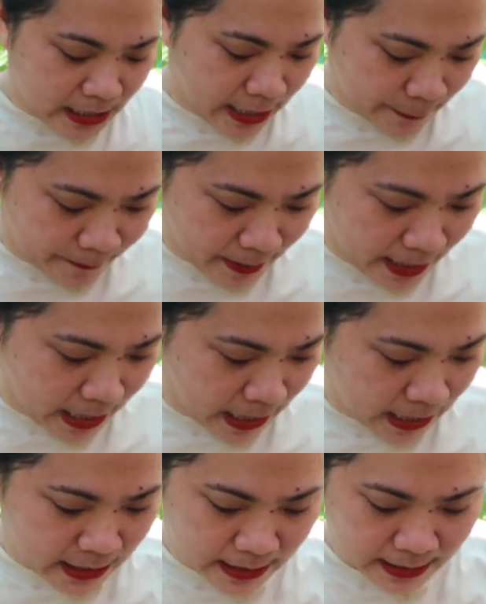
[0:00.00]
Ano
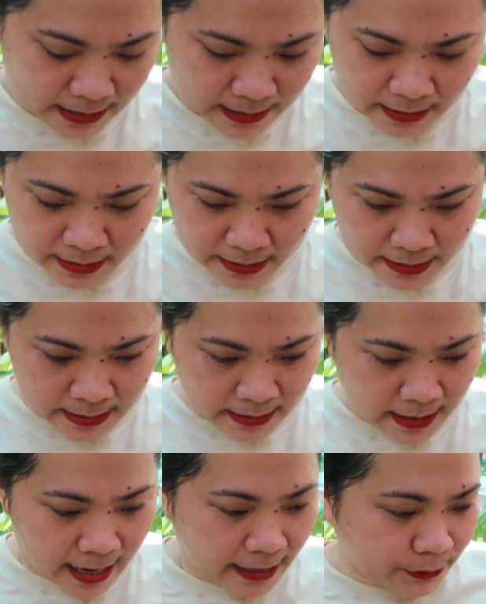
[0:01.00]
pa?
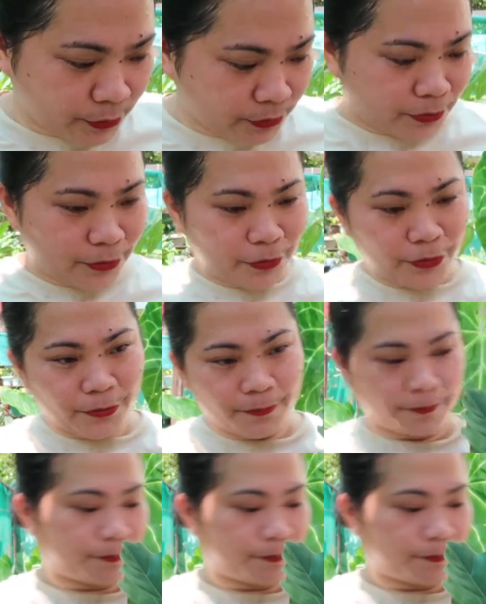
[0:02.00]
Ah, ito, ito, ito.